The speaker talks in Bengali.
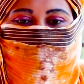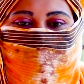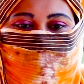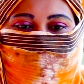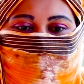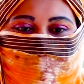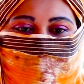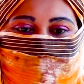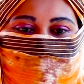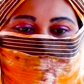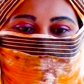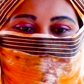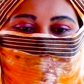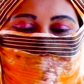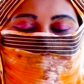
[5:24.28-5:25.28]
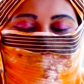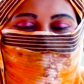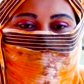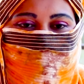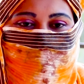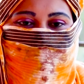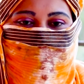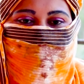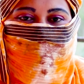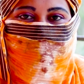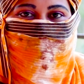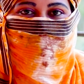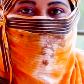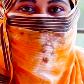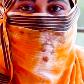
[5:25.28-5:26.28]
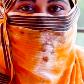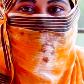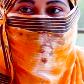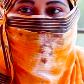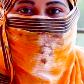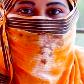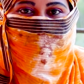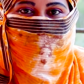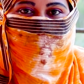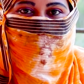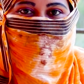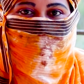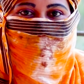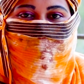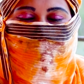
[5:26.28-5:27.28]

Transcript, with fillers: পরে বলে যে মানুষের দশটা বিয়ে করে না চারটা বিয়ে করে